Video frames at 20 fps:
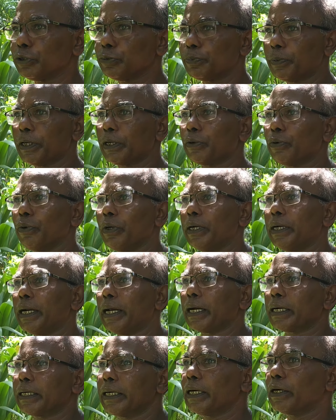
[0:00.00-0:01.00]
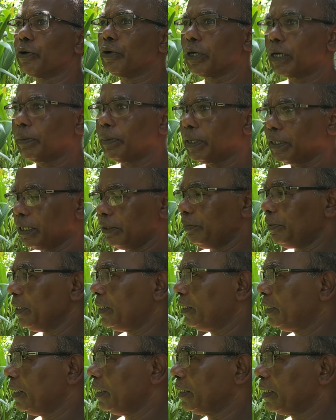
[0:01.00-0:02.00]
স্প্রে করলেন এক দেড় ঘন্টা বাদে
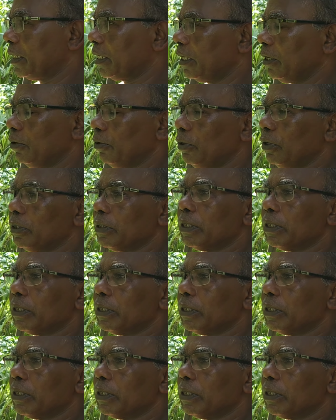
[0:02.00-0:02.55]
বৃষ্টি এসে গেল